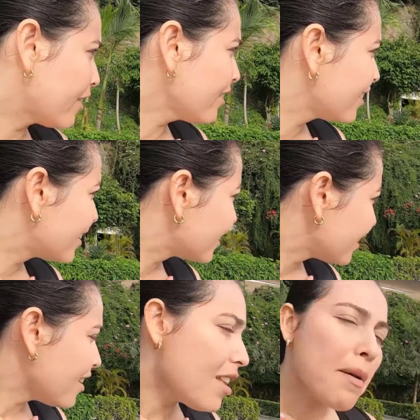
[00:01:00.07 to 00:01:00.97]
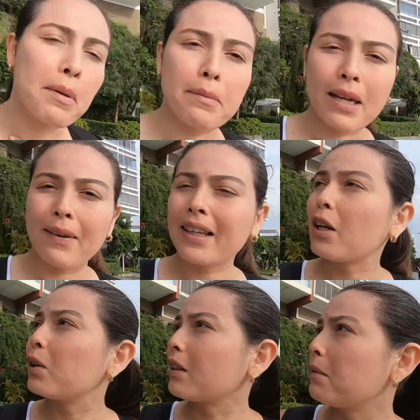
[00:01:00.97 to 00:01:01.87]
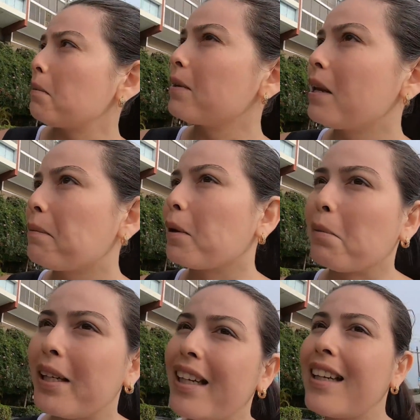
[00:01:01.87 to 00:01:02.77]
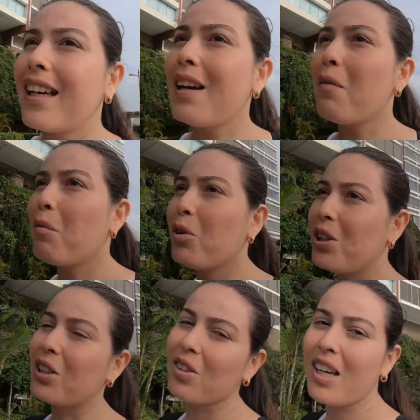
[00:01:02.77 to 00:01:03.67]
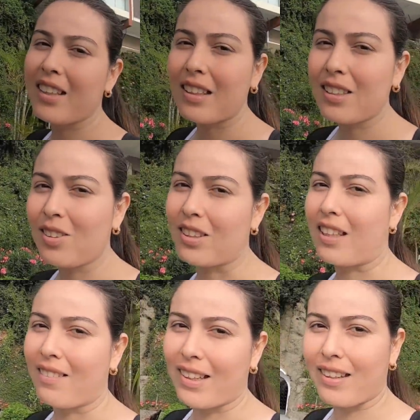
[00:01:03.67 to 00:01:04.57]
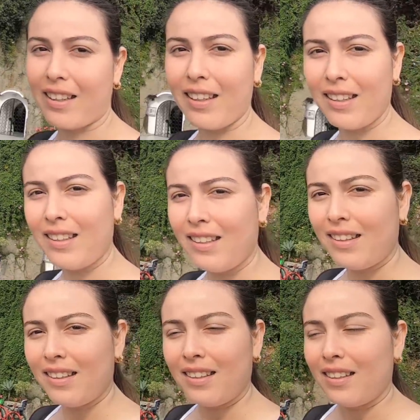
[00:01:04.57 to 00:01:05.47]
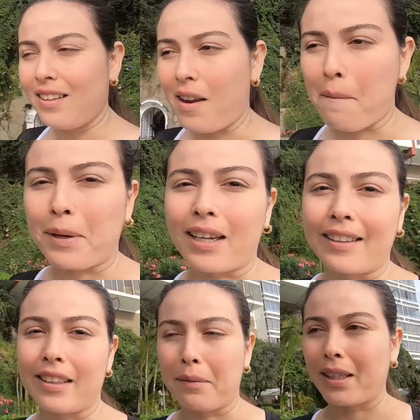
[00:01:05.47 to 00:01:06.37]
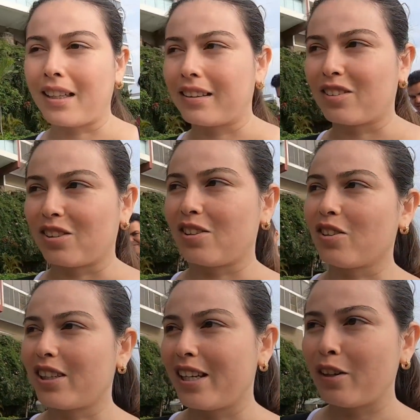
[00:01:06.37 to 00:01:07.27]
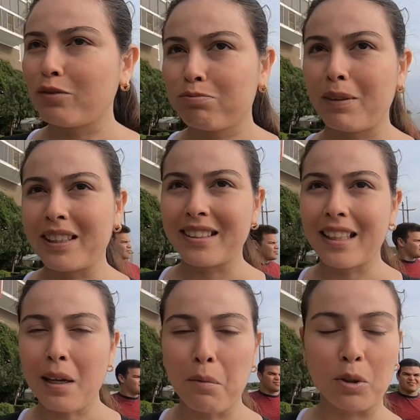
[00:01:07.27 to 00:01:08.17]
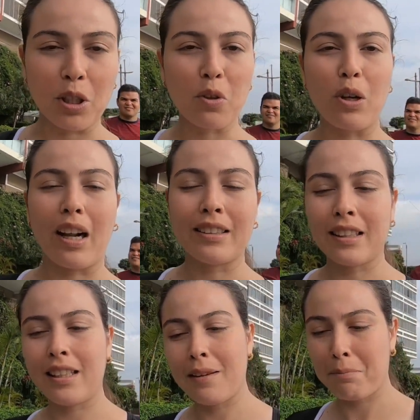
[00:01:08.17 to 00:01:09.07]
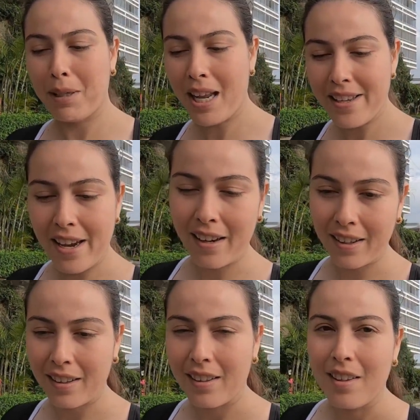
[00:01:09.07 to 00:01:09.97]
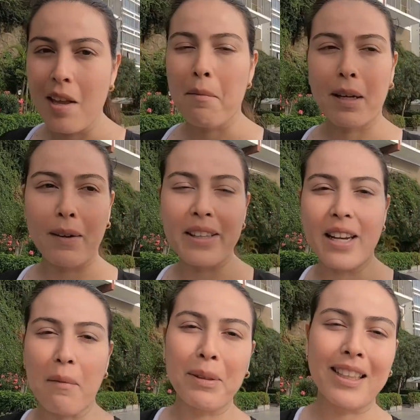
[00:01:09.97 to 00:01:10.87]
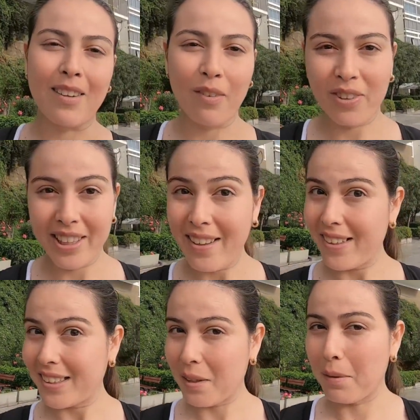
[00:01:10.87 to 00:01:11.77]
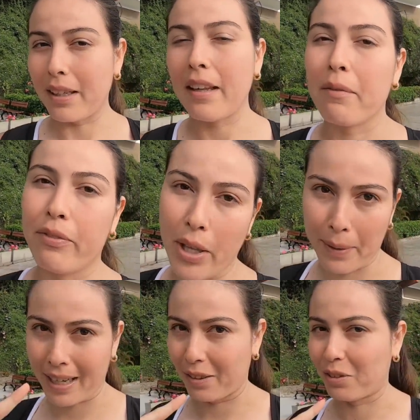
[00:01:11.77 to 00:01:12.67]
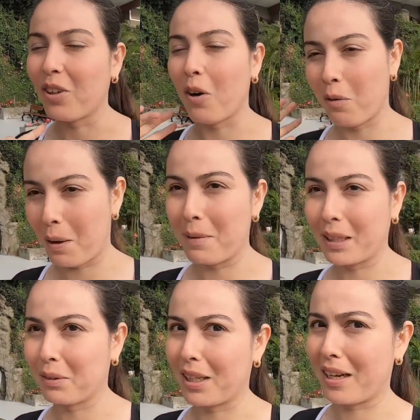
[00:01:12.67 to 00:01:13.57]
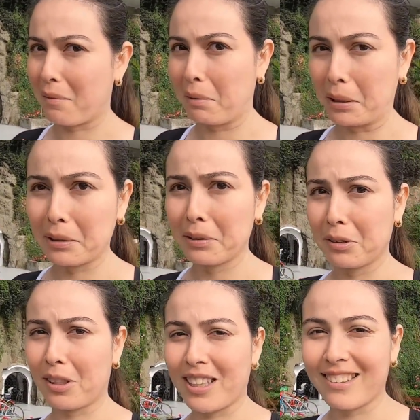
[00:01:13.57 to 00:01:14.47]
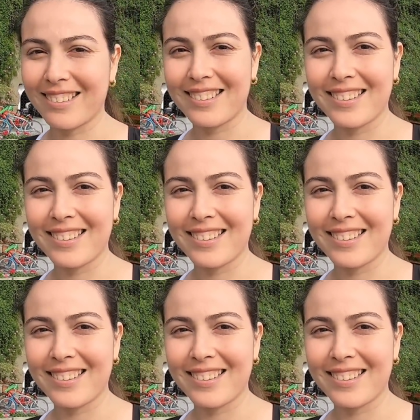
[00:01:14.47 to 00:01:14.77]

¿no? Sí. Primera vez que Luis también viene, pero miren qué bonito es esta zona, de verdad que me encanta, me encanta. O sea, yo quiero pensar que puedo tener una casa aquí de playa para venir a pasar los fines de semana, de verano, obviamente, porque en invierno no creo.